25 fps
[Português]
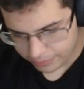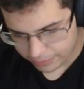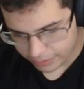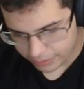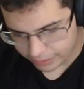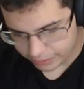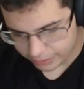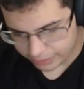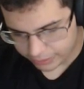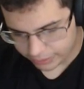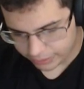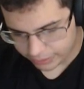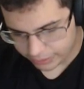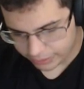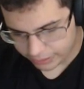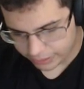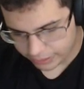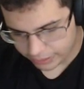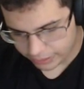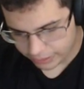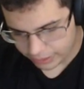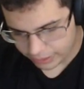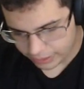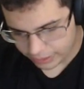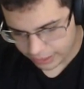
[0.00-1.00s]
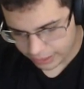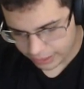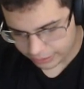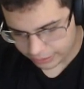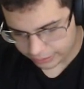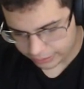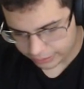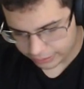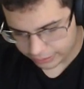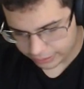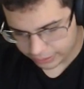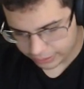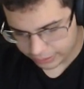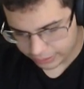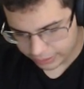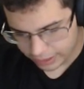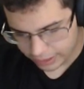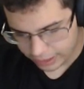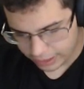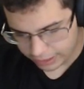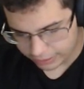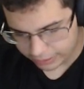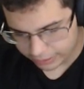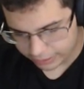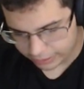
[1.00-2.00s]
Aqui. Aqui.
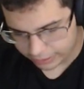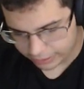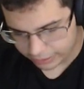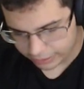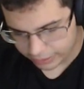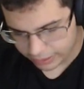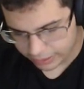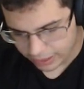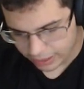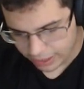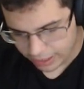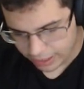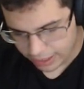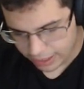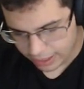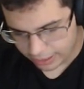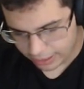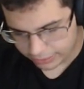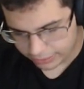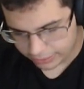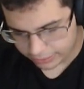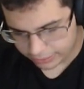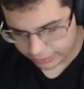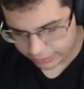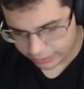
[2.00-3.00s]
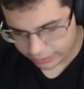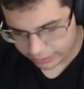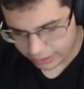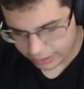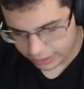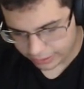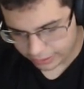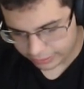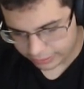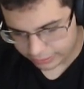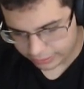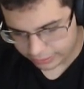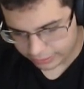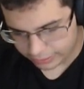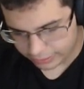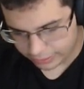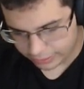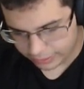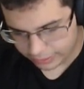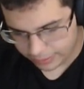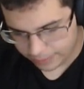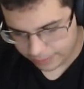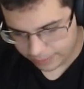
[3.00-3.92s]
Aqui aqui, aqui.